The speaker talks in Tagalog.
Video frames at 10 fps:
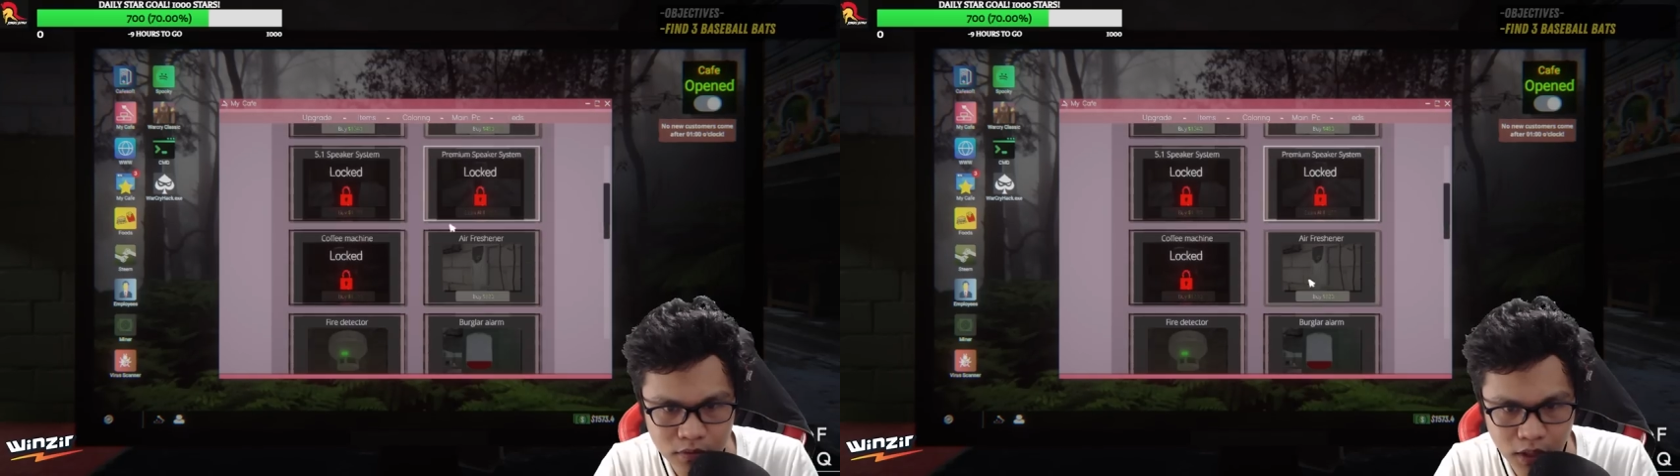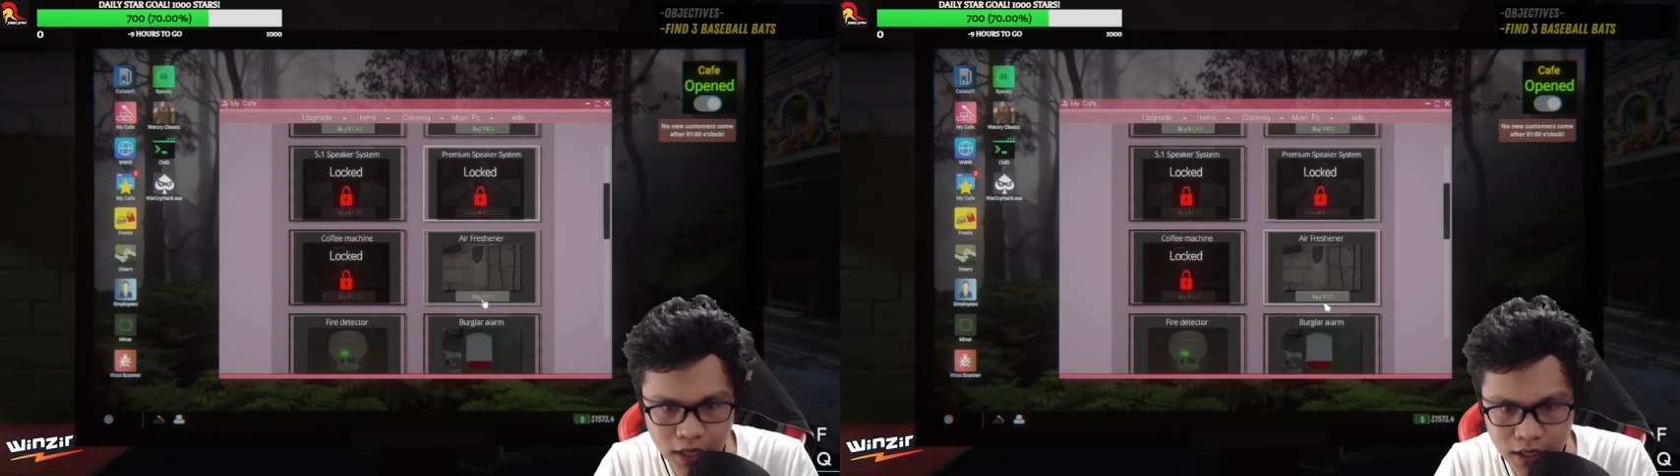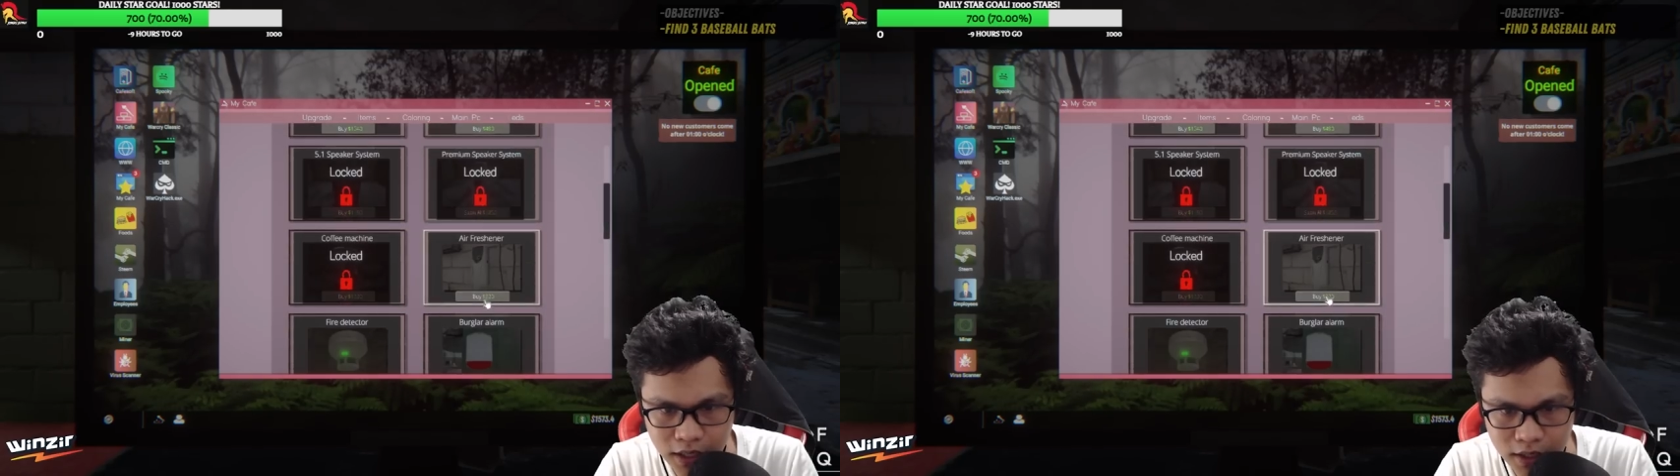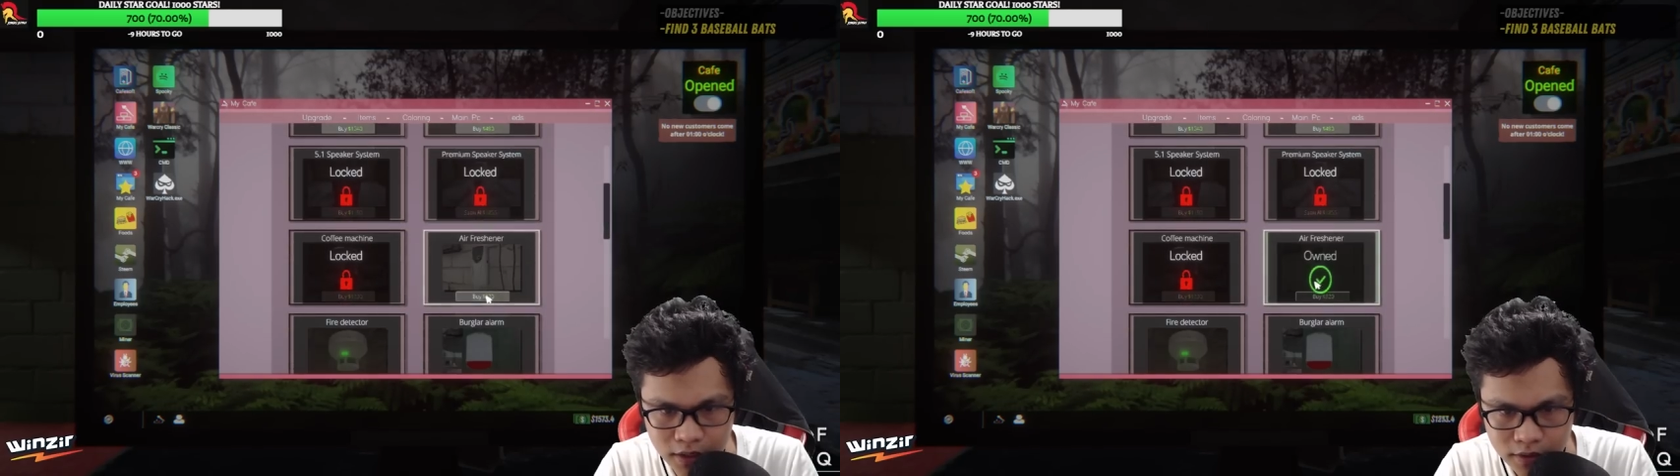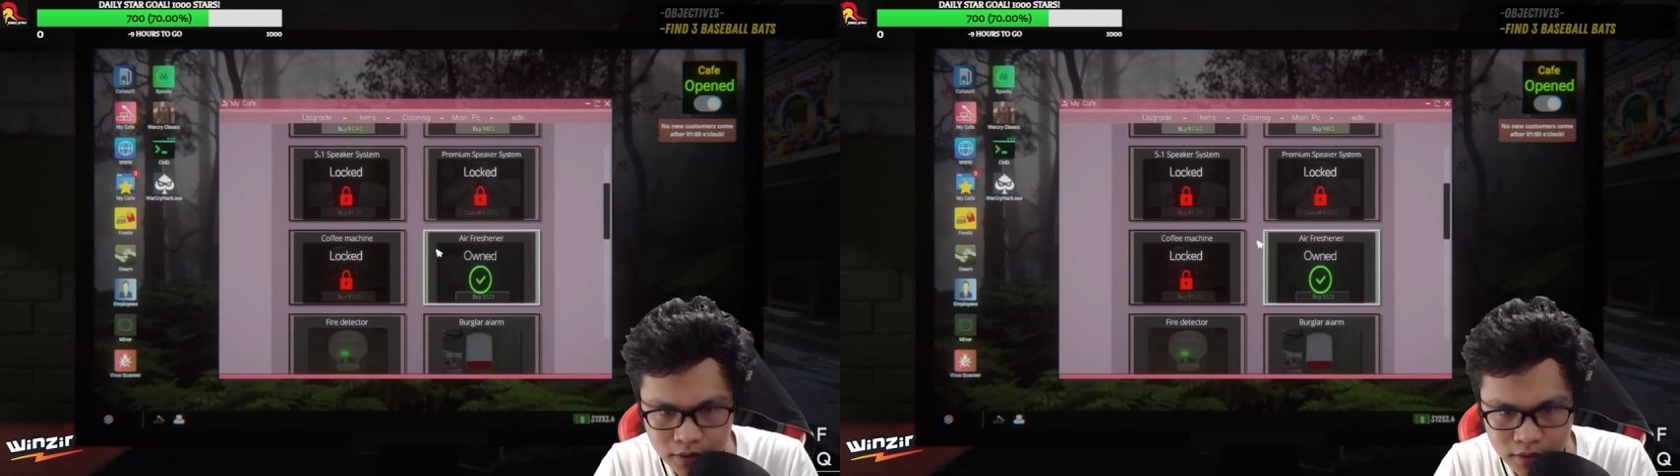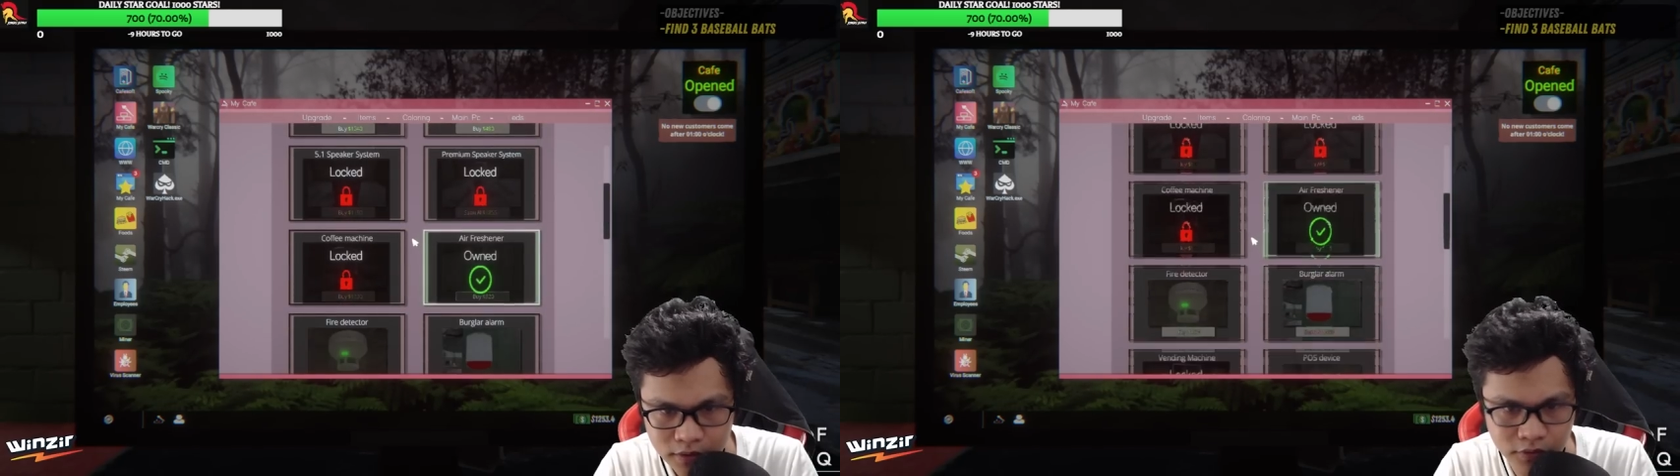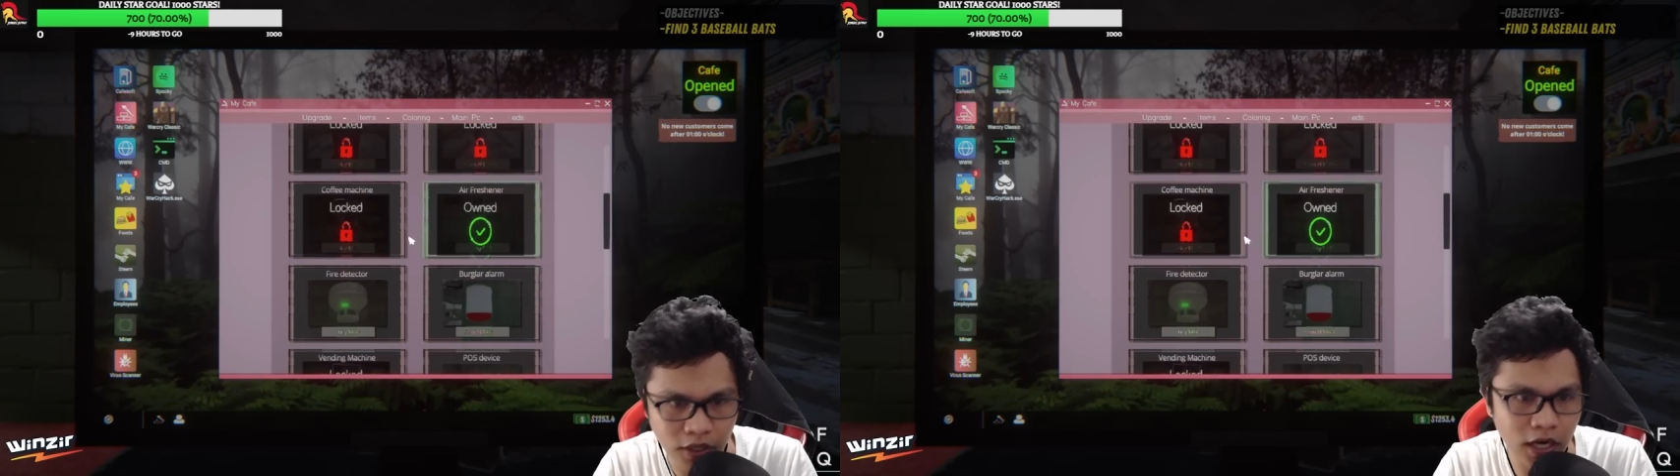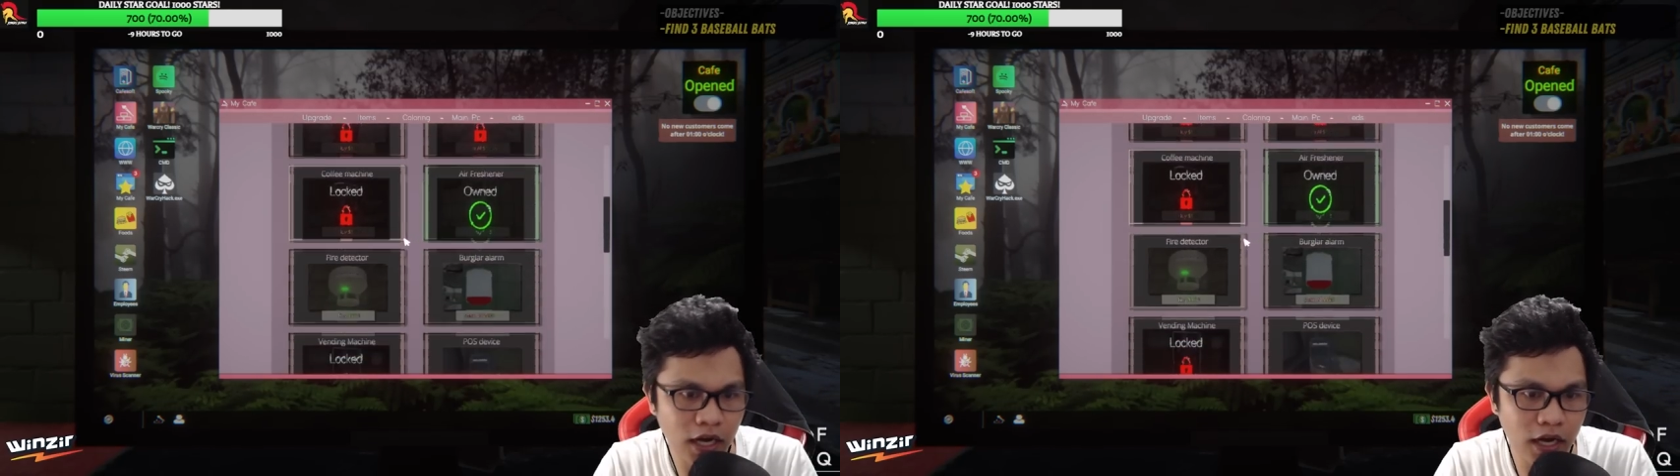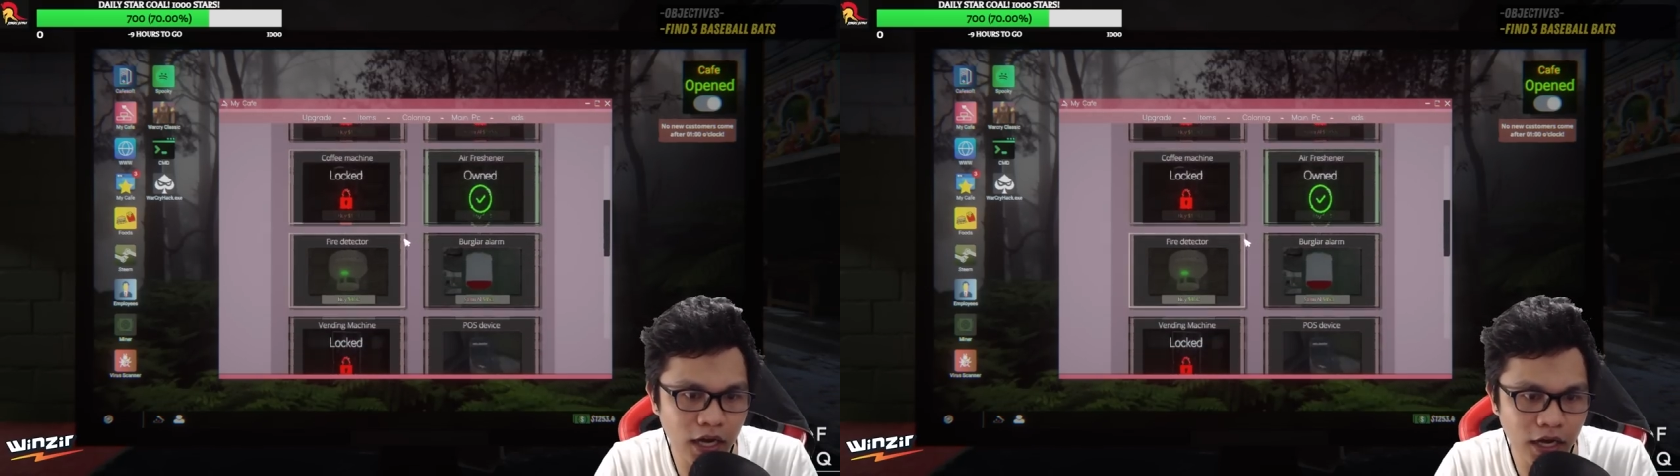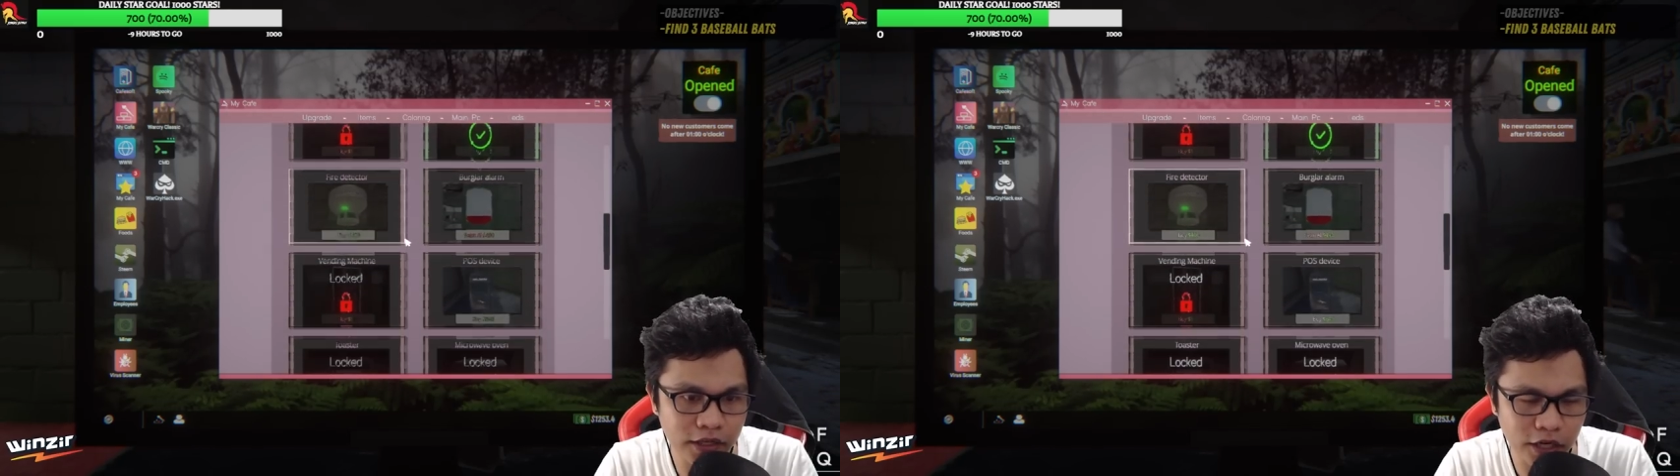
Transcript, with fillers: Ara, ara, ara! Nan!